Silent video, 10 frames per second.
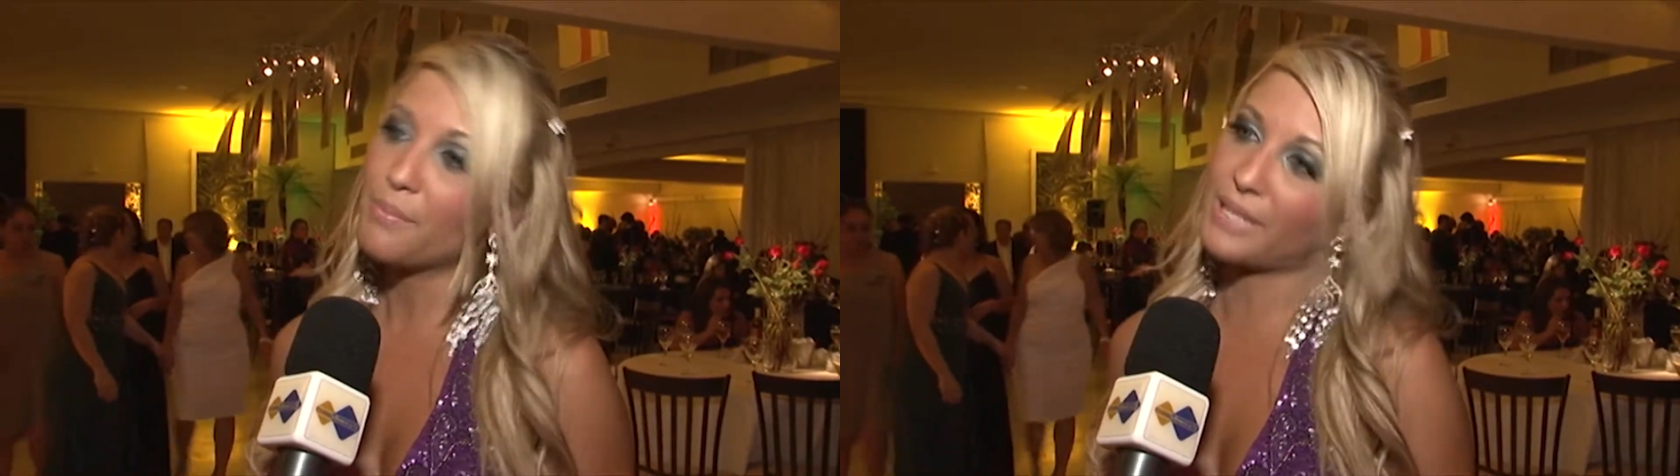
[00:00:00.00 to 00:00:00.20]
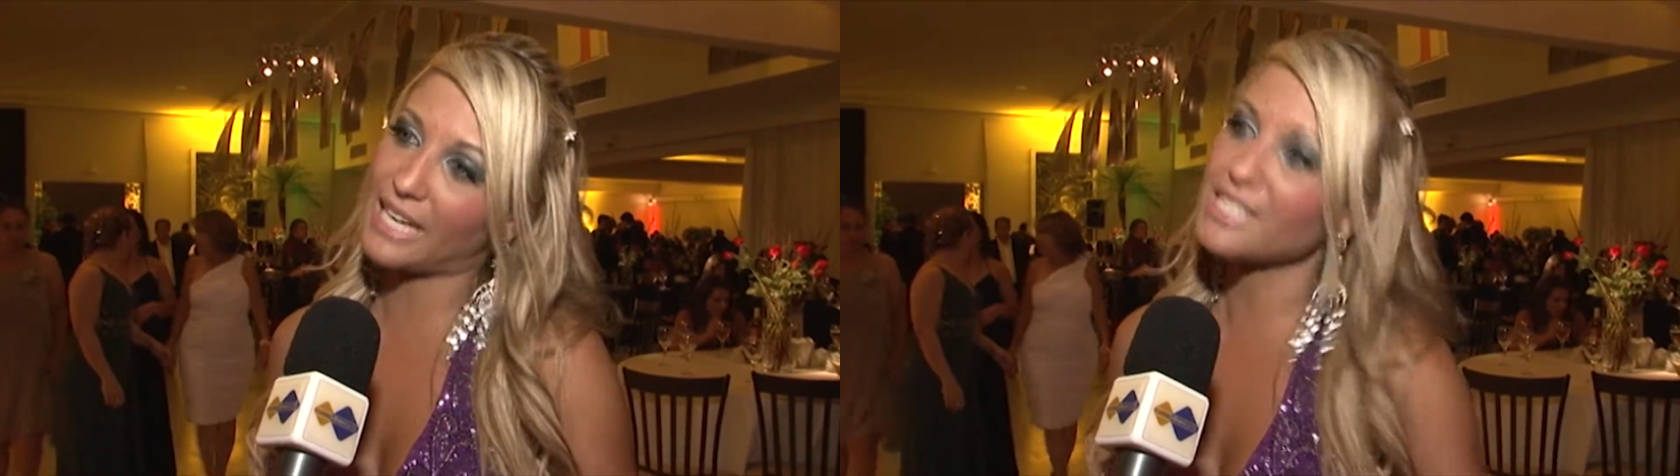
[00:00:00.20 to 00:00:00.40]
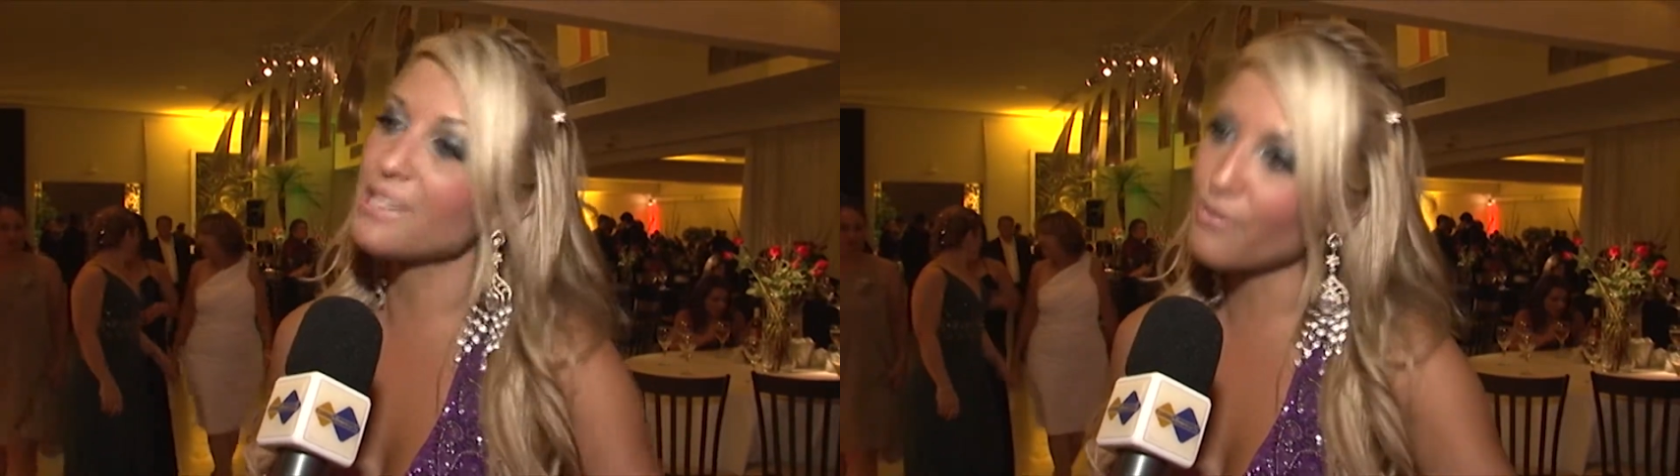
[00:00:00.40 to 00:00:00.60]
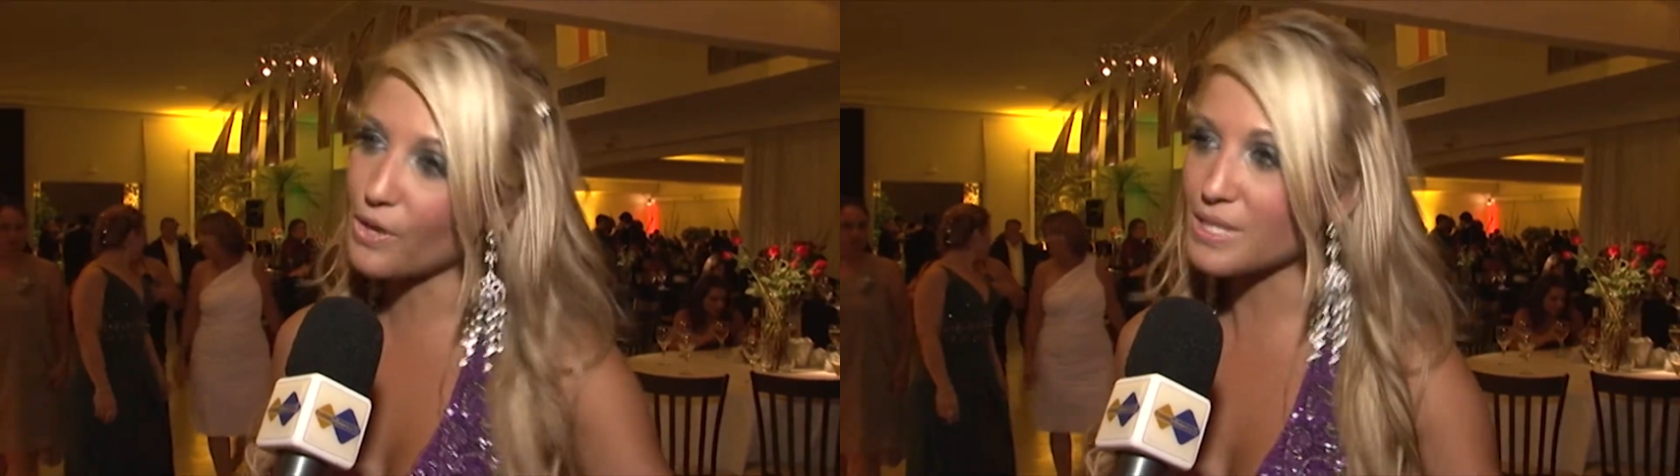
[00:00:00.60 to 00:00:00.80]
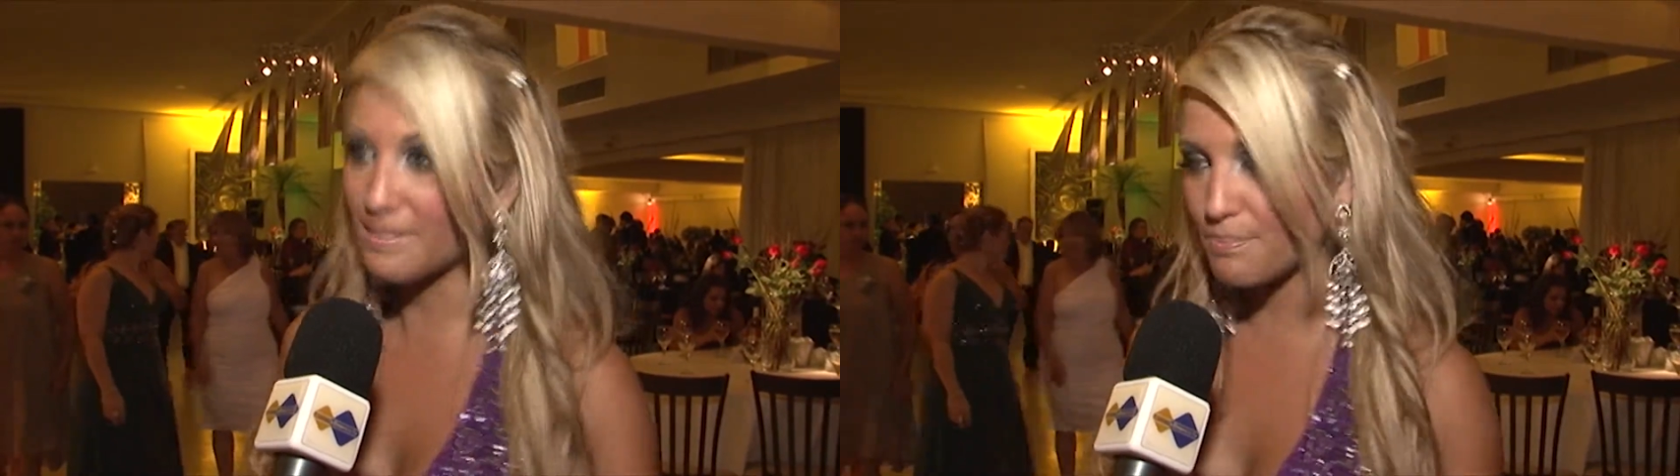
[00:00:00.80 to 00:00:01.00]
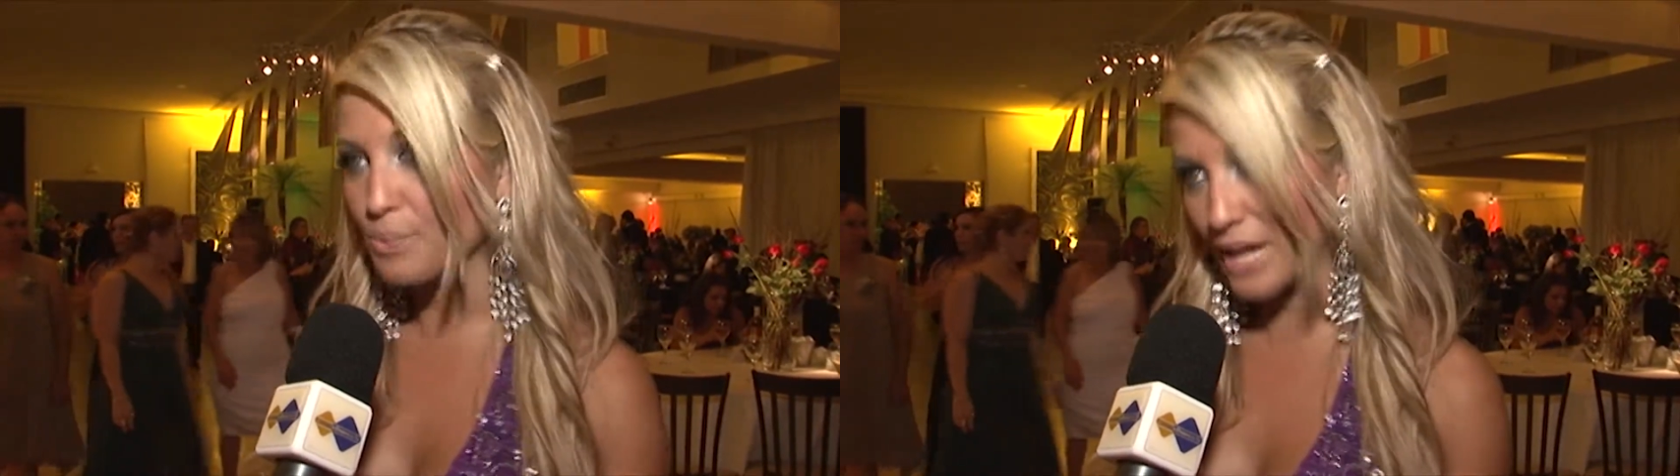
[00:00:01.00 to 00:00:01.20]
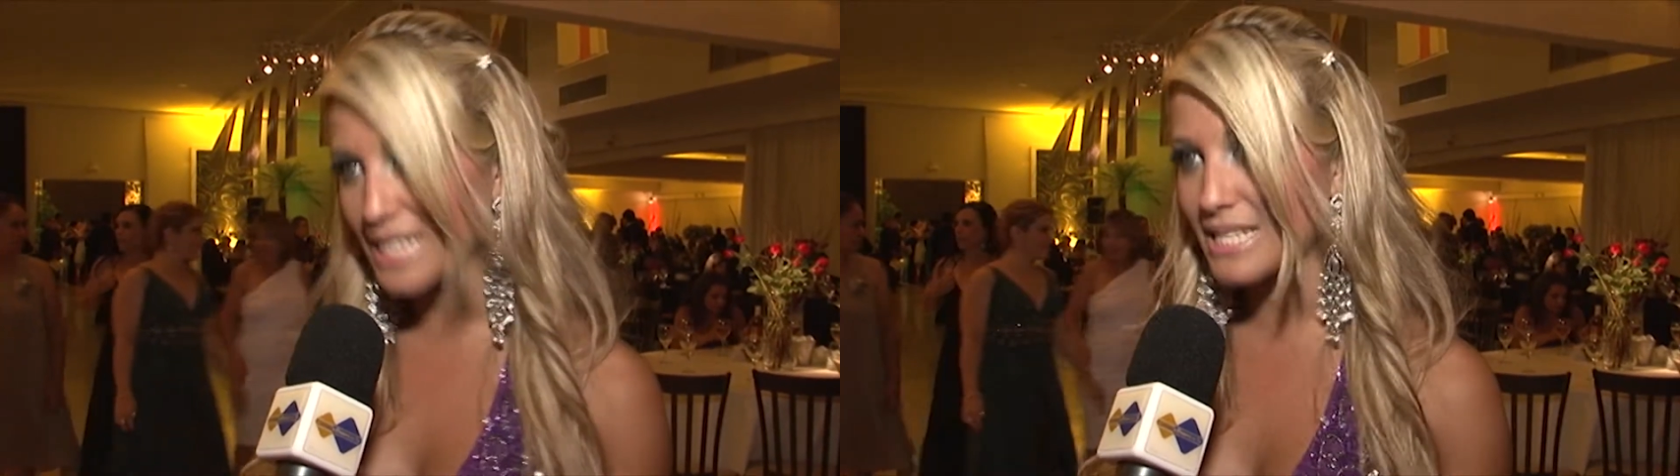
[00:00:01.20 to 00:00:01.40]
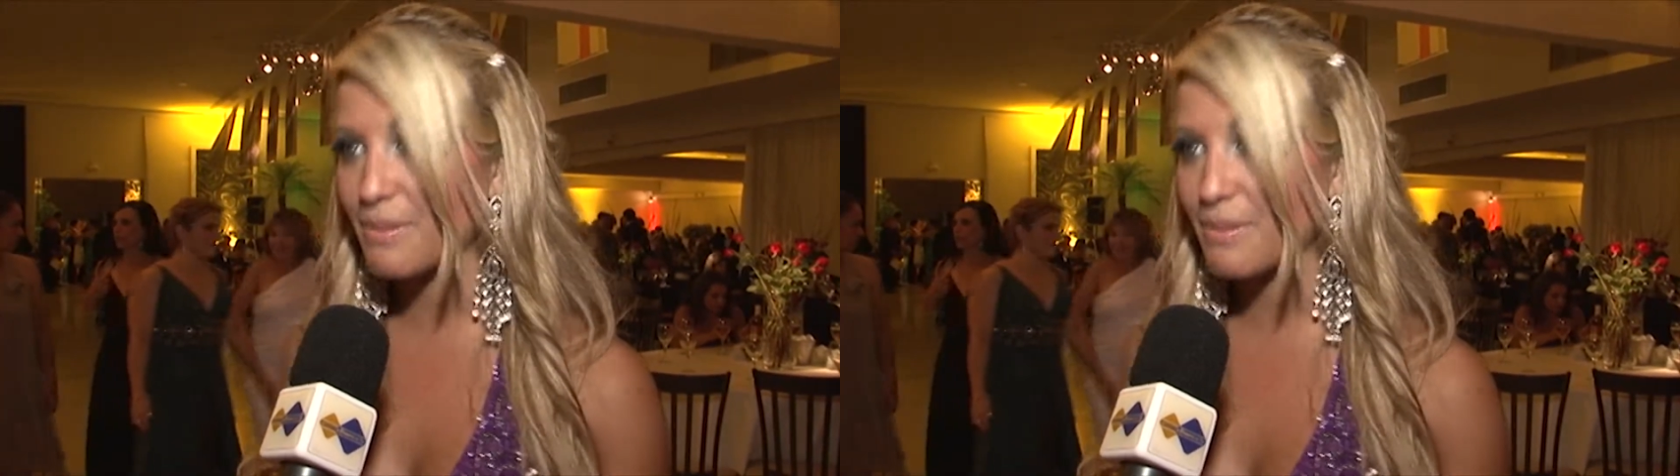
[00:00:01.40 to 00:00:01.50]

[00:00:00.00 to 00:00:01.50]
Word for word: Porque se não fosse por esse